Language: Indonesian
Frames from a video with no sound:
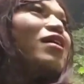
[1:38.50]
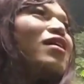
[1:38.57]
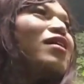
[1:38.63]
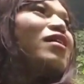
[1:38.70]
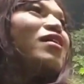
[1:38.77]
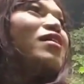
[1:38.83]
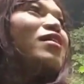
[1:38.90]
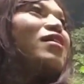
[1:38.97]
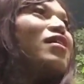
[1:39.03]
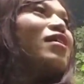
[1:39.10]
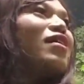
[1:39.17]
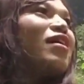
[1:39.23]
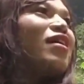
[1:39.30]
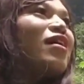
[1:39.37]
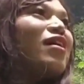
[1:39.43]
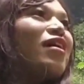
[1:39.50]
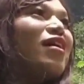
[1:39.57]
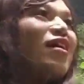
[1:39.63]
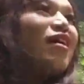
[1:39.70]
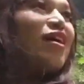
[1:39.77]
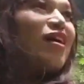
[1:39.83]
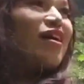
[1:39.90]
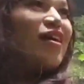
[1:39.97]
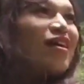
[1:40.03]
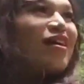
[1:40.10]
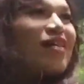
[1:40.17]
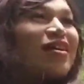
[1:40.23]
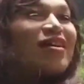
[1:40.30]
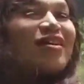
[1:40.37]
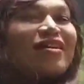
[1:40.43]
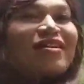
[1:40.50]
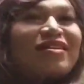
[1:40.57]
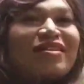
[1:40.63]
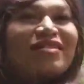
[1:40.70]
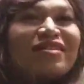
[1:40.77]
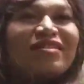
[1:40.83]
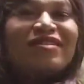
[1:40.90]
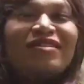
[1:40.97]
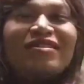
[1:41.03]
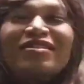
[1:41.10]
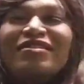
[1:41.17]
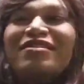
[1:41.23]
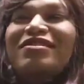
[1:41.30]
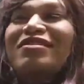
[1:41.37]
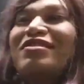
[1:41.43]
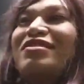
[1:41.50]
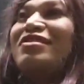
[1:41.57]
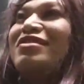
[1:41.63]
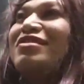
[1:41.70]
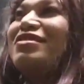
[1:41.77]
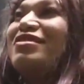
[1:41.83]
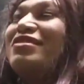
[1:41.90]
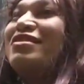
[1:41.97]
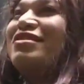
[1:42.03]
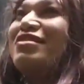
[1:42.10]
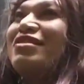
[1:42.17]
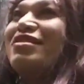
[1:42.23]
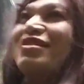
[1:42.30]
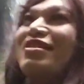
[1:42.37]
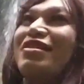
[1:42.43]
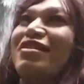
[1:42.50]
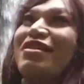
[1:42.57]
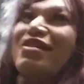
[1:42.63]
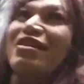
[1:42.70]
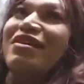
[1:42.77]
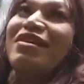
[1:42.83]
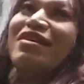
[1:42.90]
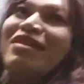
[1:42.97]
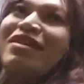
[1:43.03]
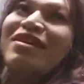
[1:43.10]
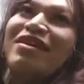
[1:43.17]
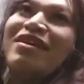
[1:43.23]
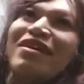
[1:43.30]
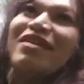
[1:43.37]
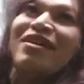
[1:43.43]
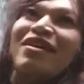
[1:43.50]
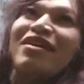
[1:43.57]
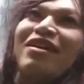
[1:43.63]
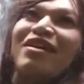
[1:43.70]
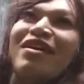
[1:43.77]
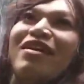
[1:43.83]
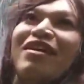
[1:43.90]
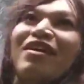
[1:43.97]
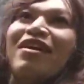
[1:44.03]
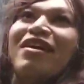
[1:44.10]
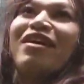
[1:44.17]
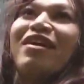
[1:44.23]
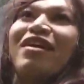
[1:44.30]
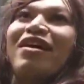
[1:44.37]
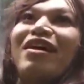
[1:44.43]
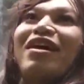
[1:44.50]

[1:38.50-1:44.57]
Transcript: sendiri tidak begitu paham kenapa dirinya dibuang begitu jauh